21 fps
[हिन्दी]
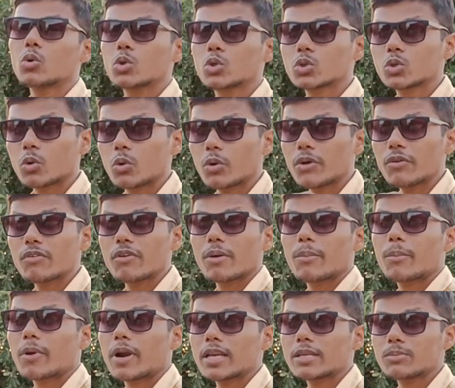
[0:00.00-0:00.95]
उसको ही
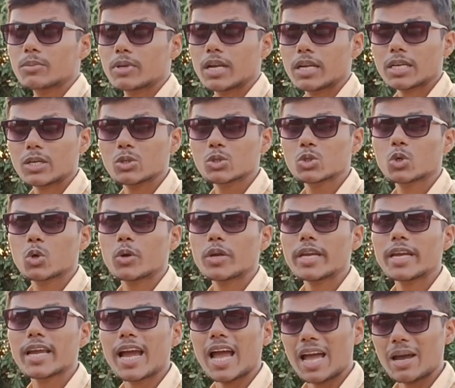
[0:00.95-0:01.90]
वेपराइज मतलब कि उसको
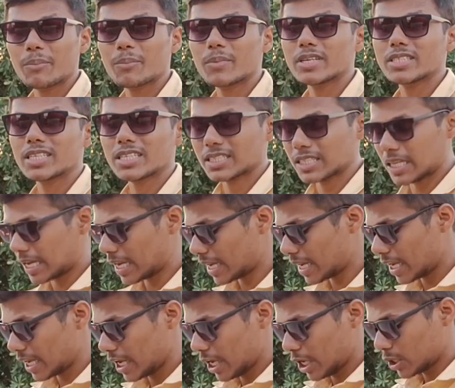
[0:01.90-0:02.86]
ही गायब कर सकता है